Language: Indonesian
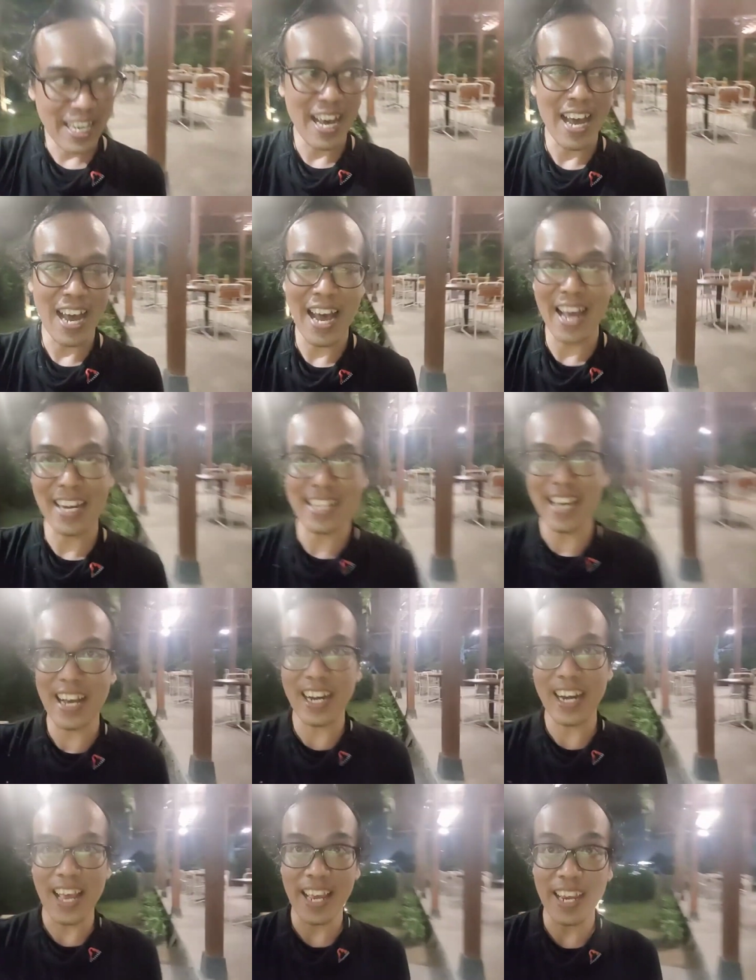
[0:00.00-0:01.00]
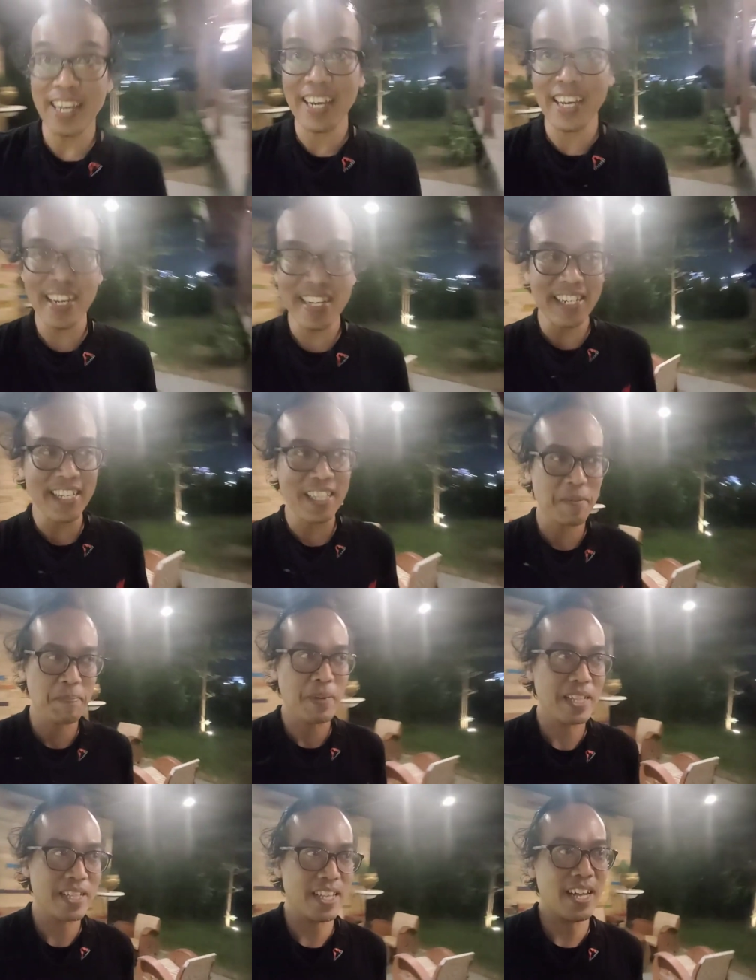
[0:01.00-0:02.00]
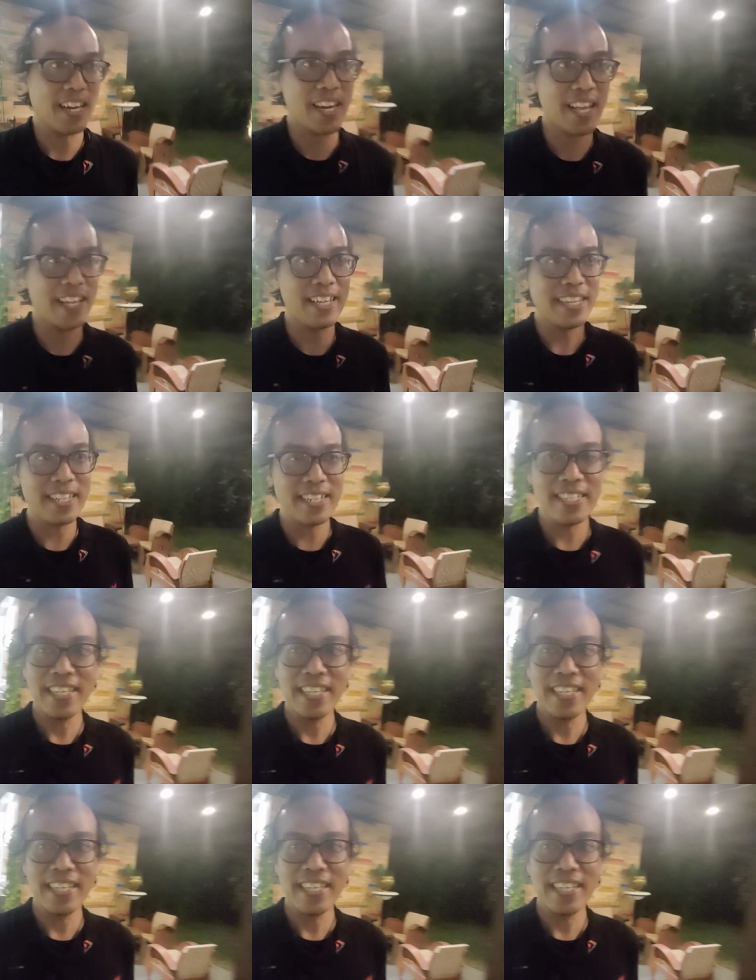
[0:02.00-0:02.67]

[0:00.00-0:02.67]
hari yang lain di tempat yang lain